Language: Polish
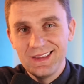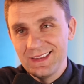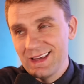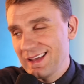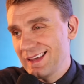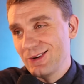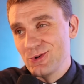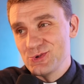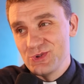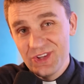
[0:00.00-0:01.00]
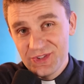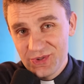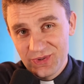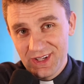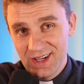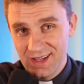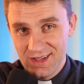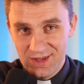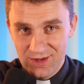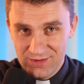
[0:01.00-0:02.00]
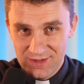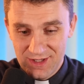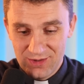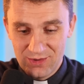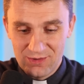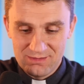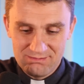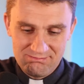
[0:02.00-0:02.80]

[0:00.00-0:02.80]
jakiegoś jeziora roweru,